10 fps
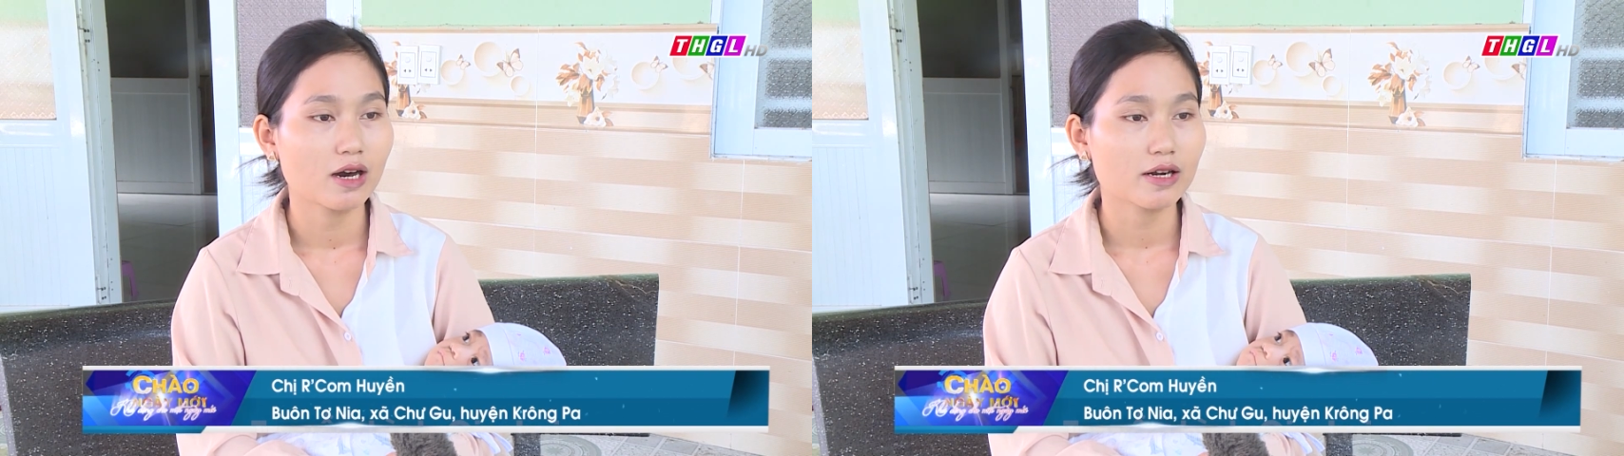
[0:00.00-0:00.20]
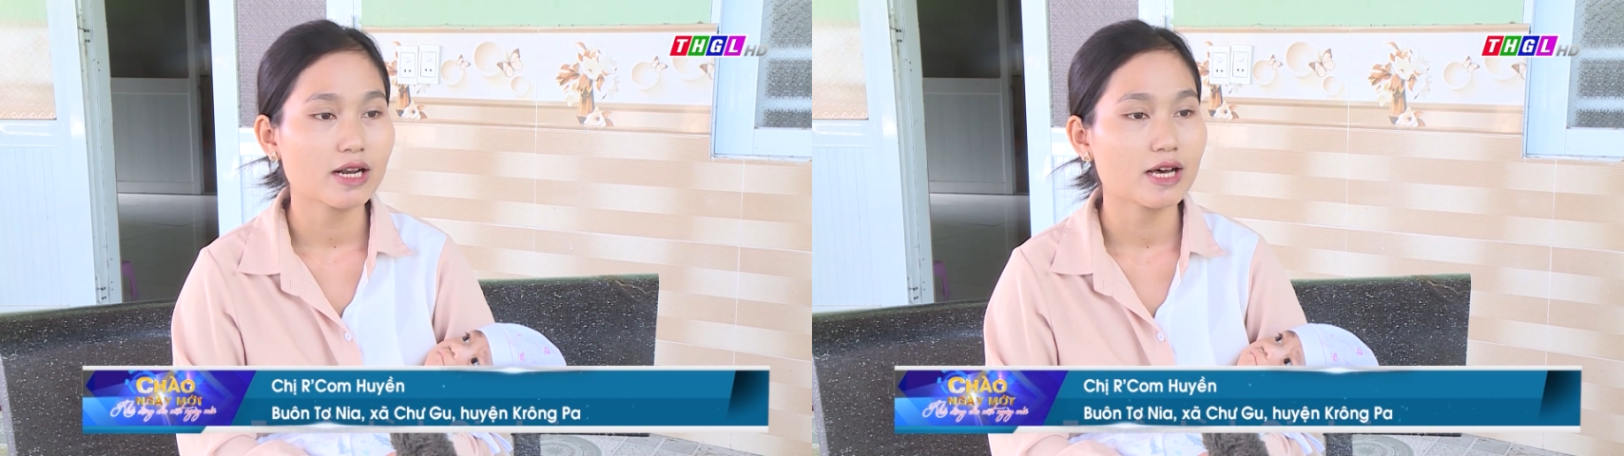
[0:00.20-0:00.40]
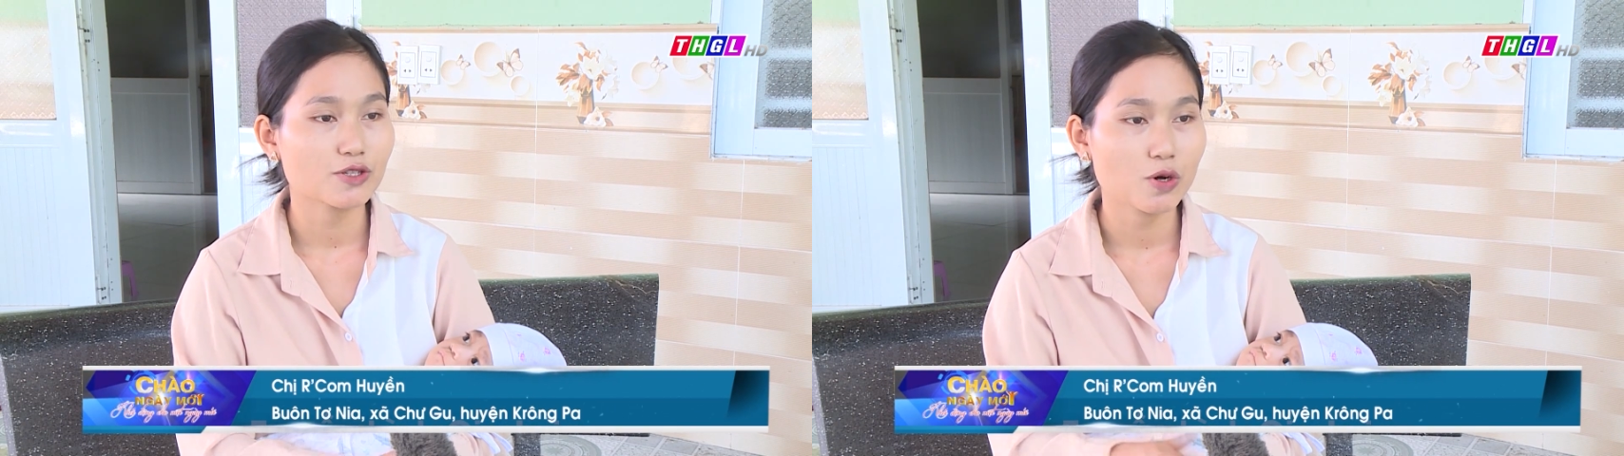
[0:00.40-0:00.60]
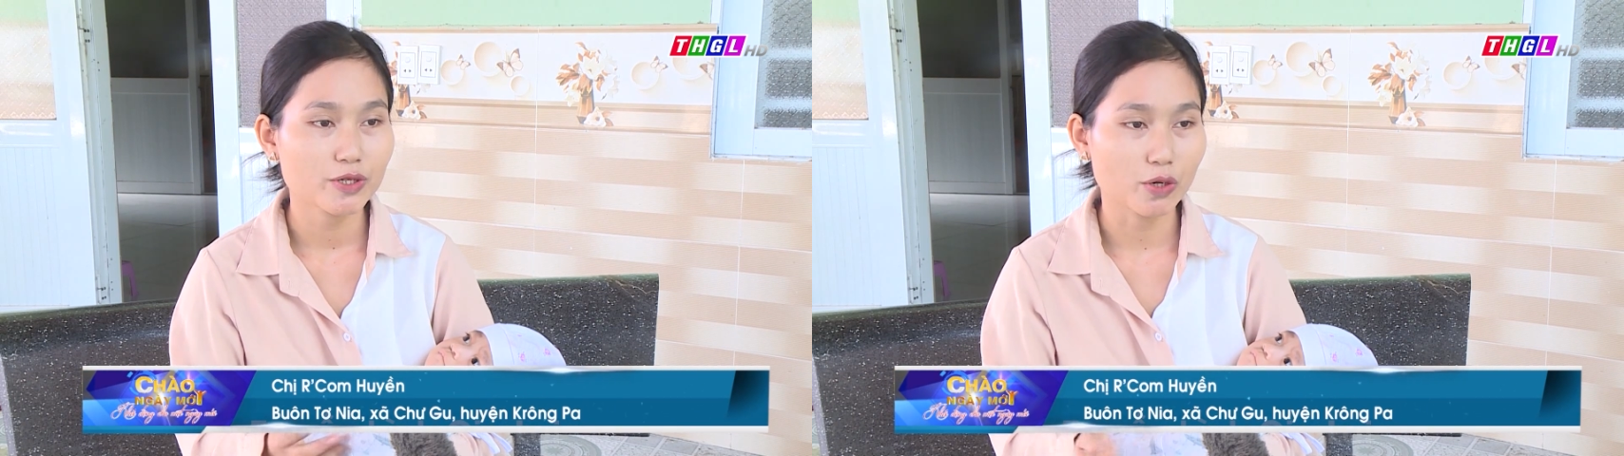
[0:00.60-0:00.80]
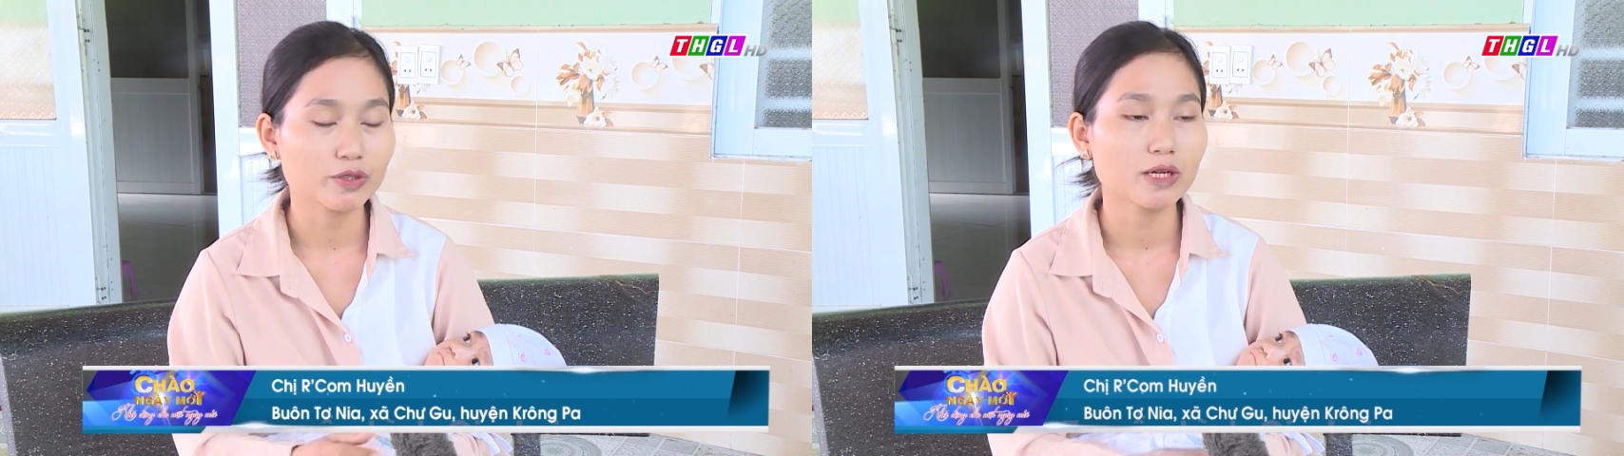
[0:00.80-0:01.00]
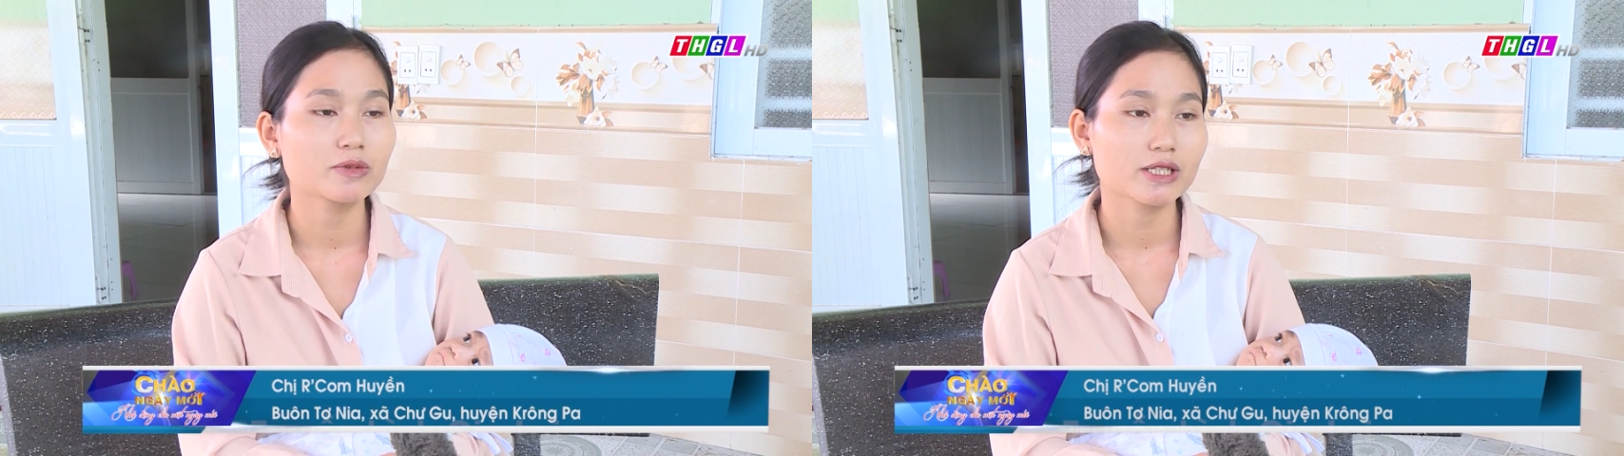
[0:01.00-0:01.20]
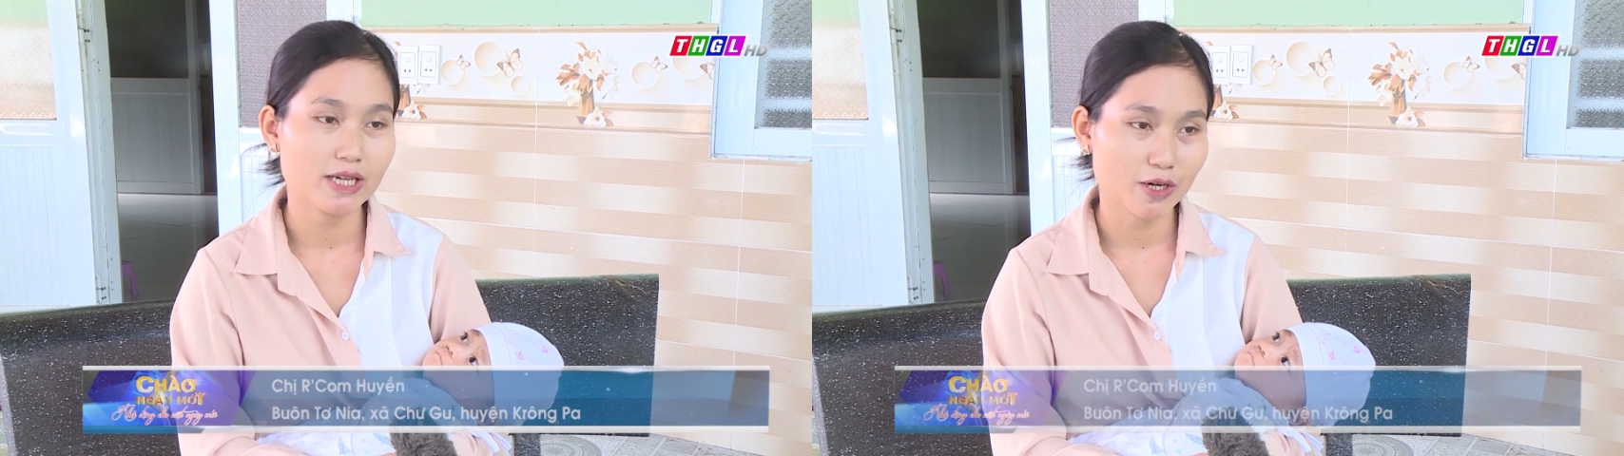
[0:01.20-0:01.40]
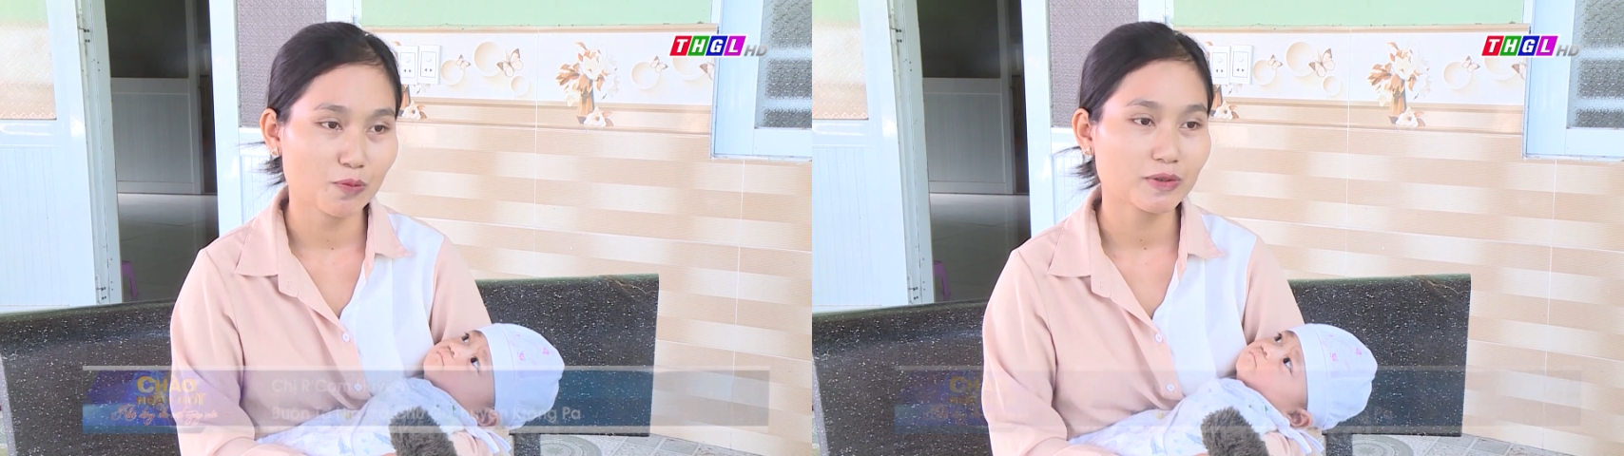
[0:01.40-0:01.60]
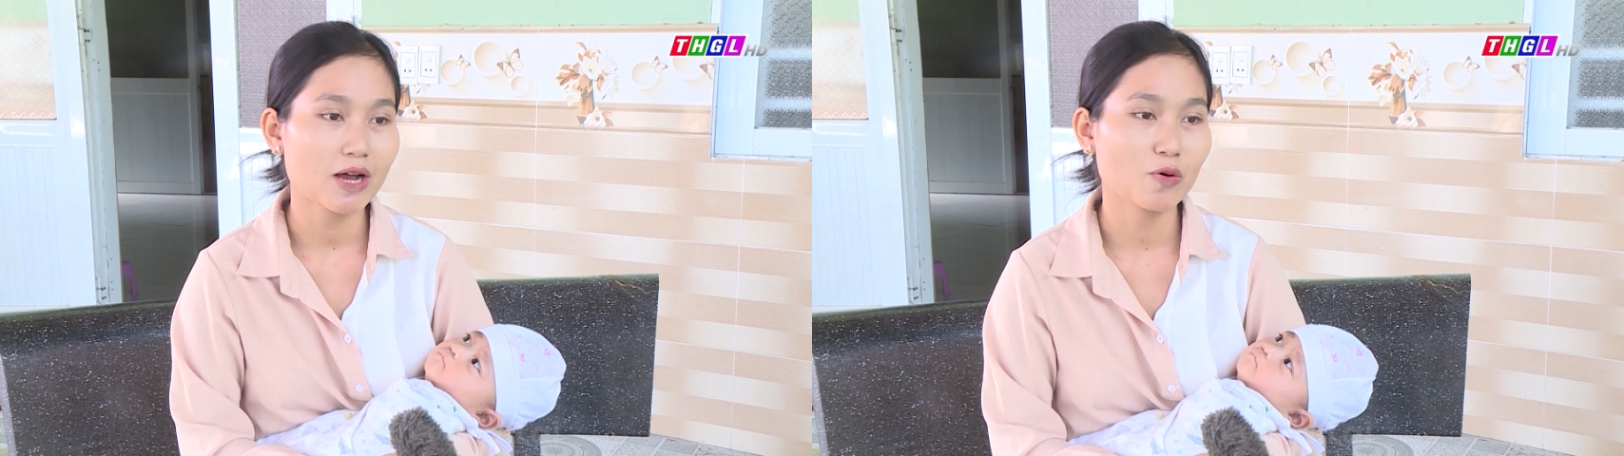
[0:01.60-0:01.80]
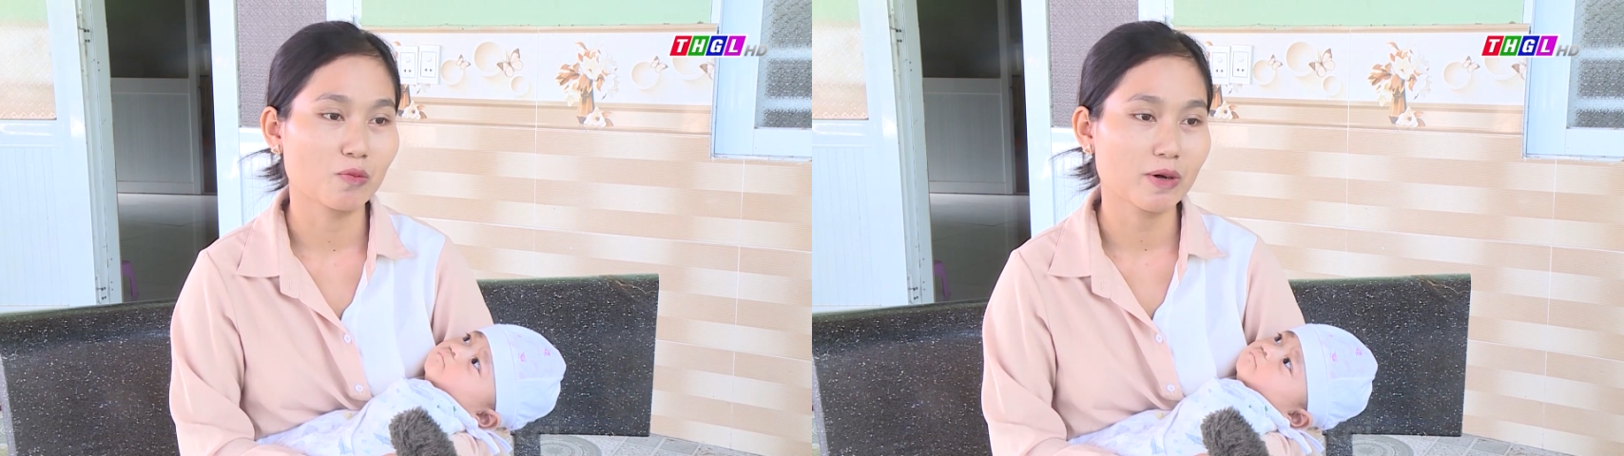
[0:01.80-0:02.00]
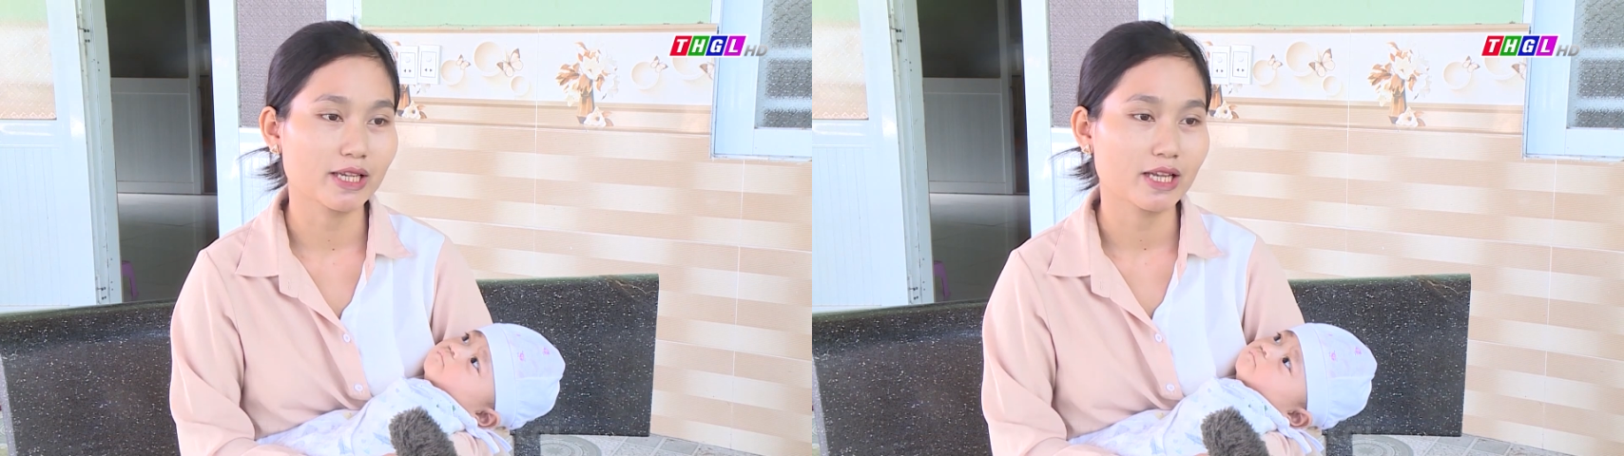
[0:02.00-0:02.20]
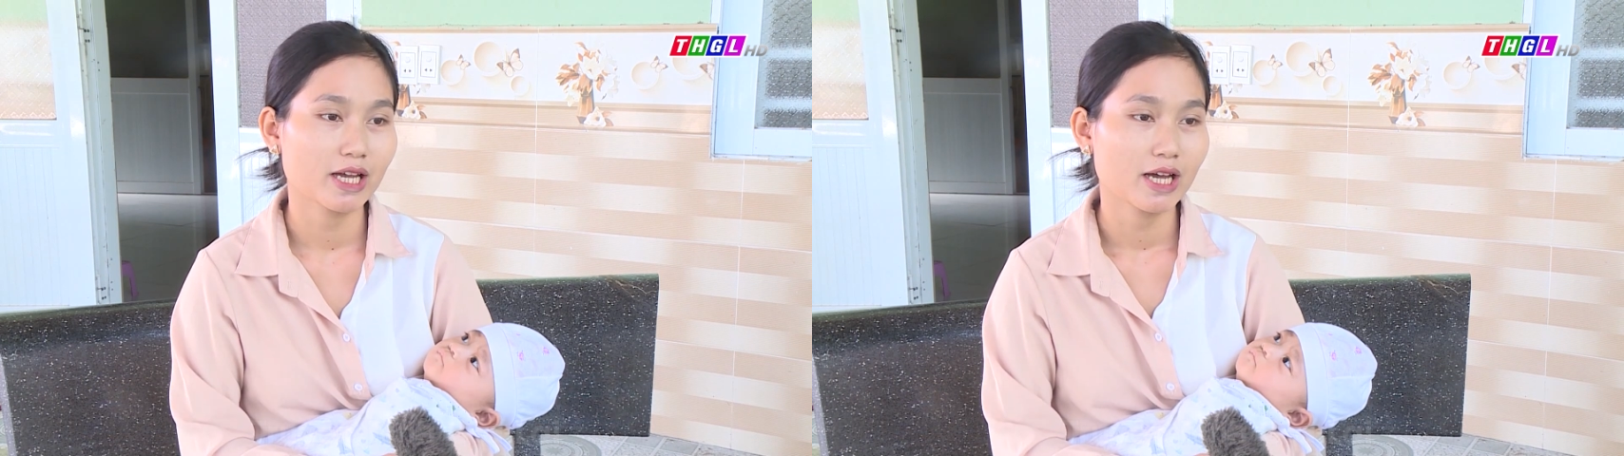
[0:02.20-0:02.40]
à, rất là sôi nổi trong thực hiện công tác của mình.